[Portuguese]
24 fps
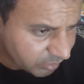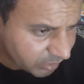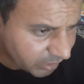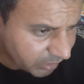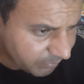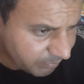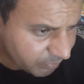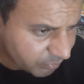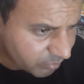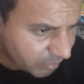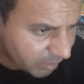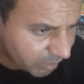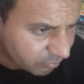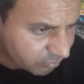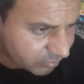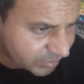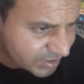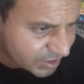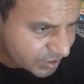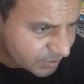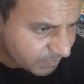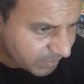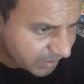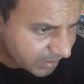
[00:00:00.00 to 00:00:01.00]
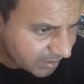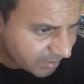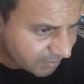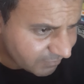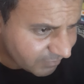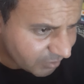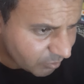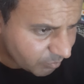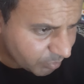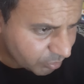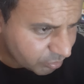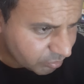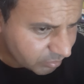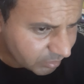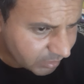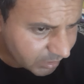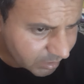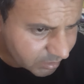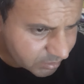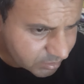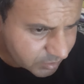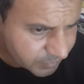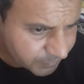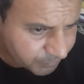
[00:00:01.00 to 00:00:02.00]
tempo, algo que esperava, a
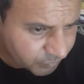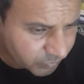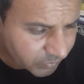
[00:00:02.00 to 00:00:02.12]
oportunidade.